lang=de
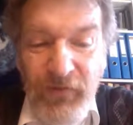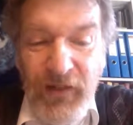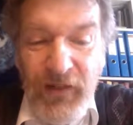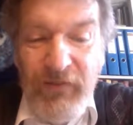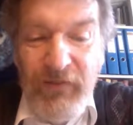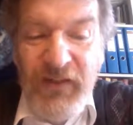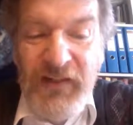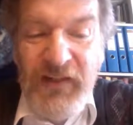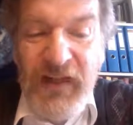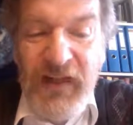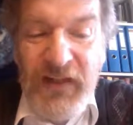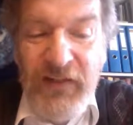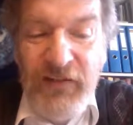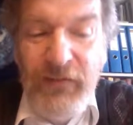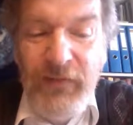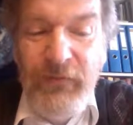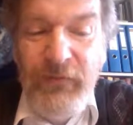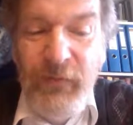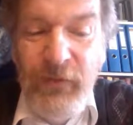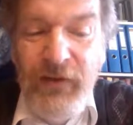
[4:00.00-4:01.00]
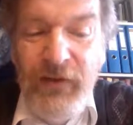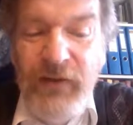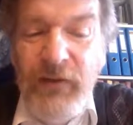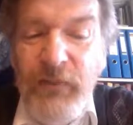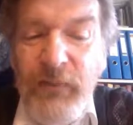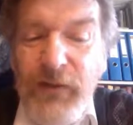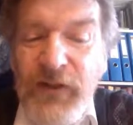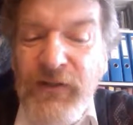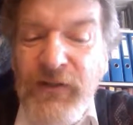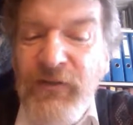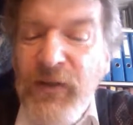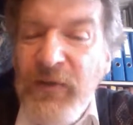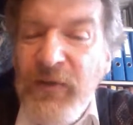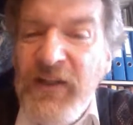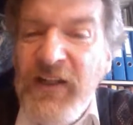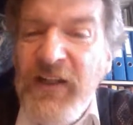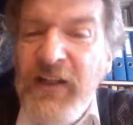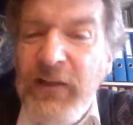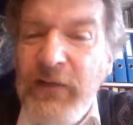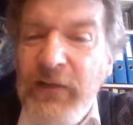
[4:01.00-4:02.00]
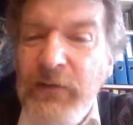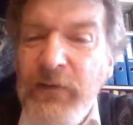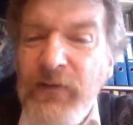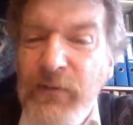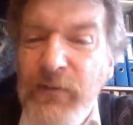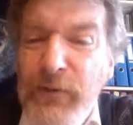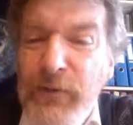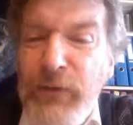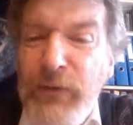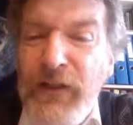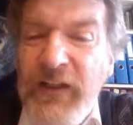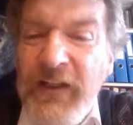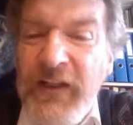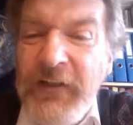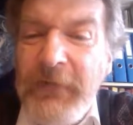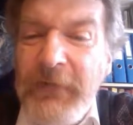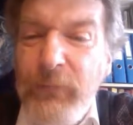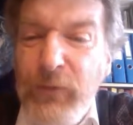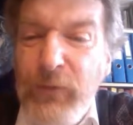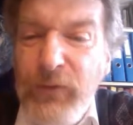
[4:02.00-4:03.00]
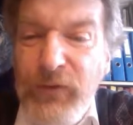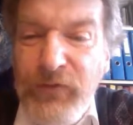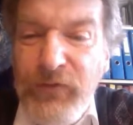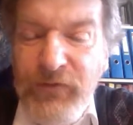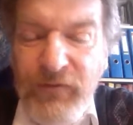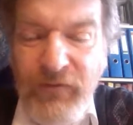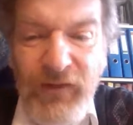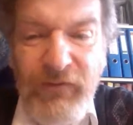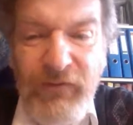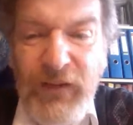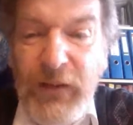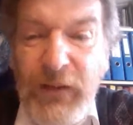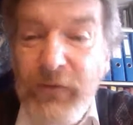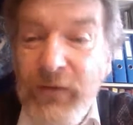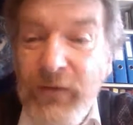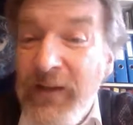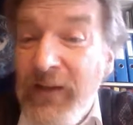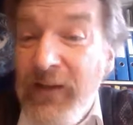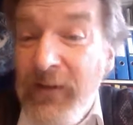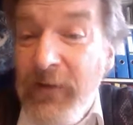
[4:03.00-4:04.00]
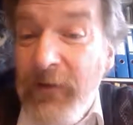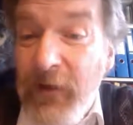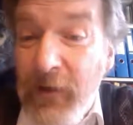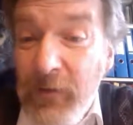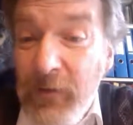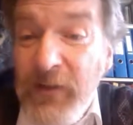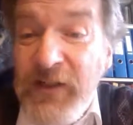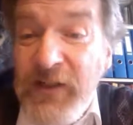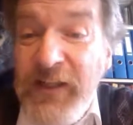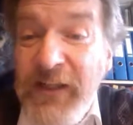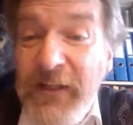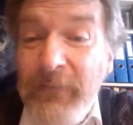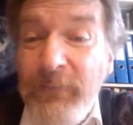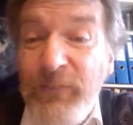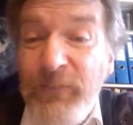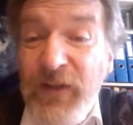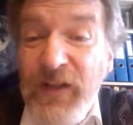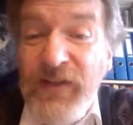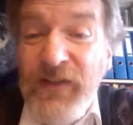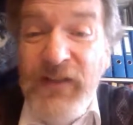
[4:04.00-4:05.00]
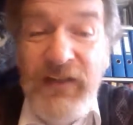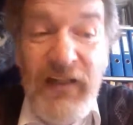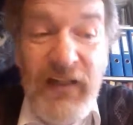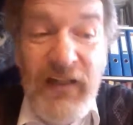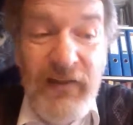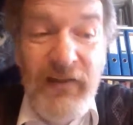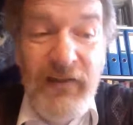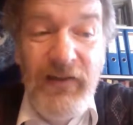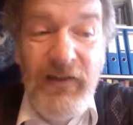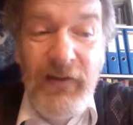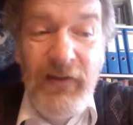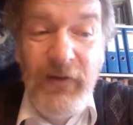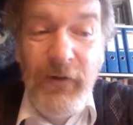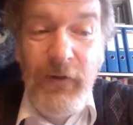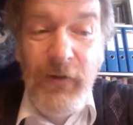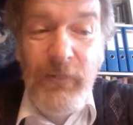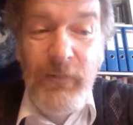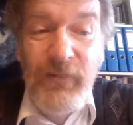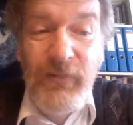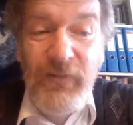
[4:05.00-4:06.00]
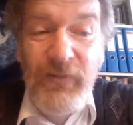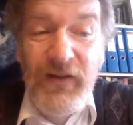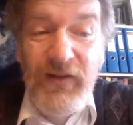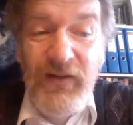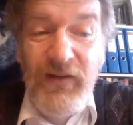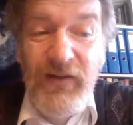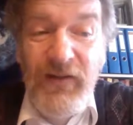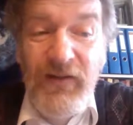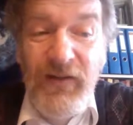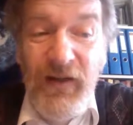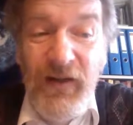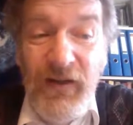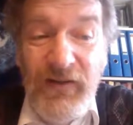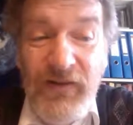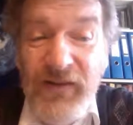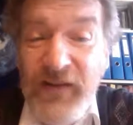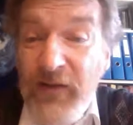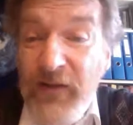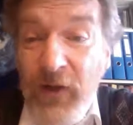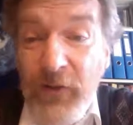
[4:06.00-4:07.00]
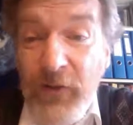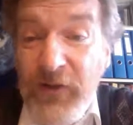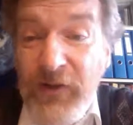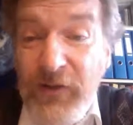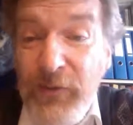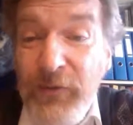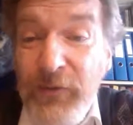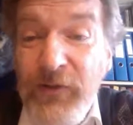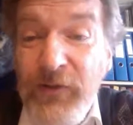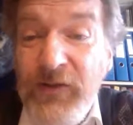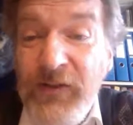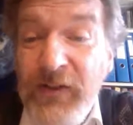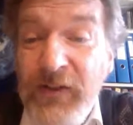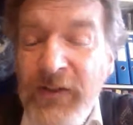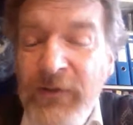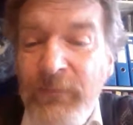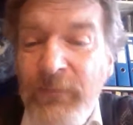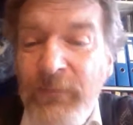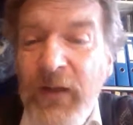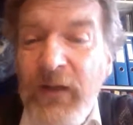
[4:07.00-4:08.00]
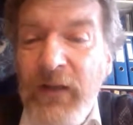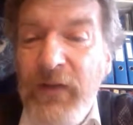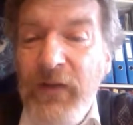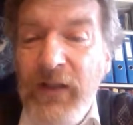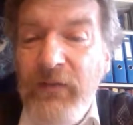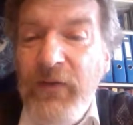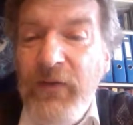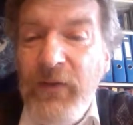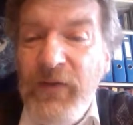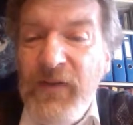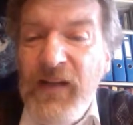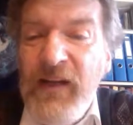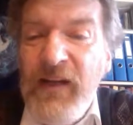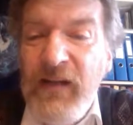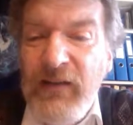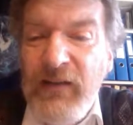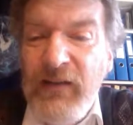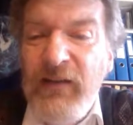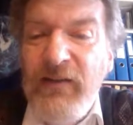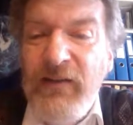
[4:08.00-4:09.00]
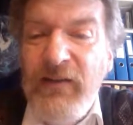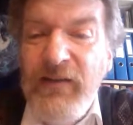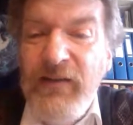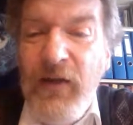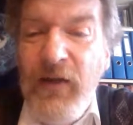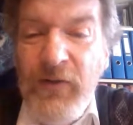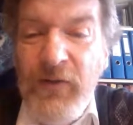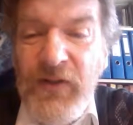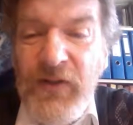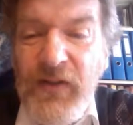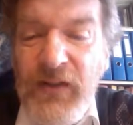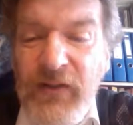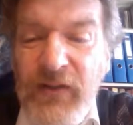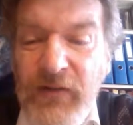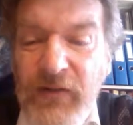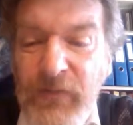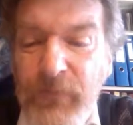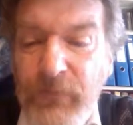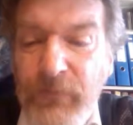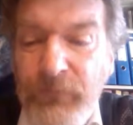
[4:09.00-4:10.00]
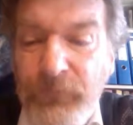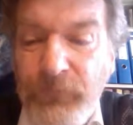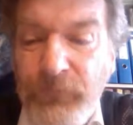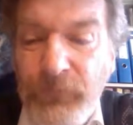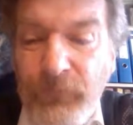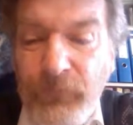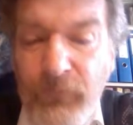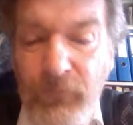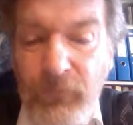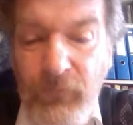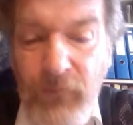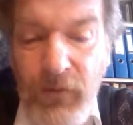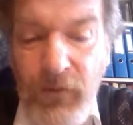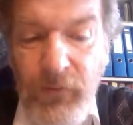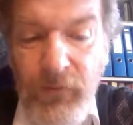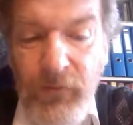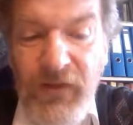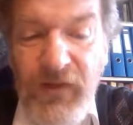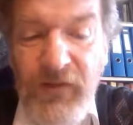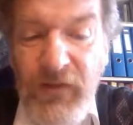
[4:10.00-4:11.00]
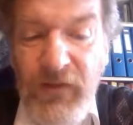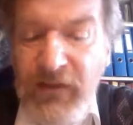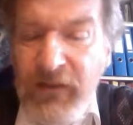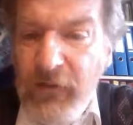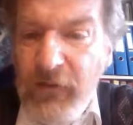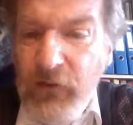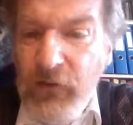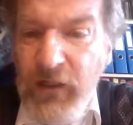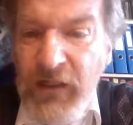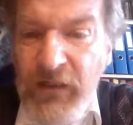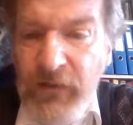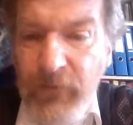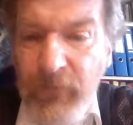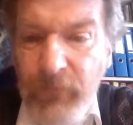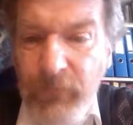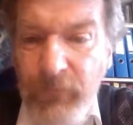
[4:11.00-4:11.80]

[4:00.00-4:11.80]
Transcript: wenn wir sie ändern wollen, dann müssen wir unsere Handlungsmöglichkeiten prüfen. Wenn wir davon ausgehen, dass der ländliche Raum sich ausdünnt, dann werden wir unser Handeln daran ausrichten und es wird geschehen.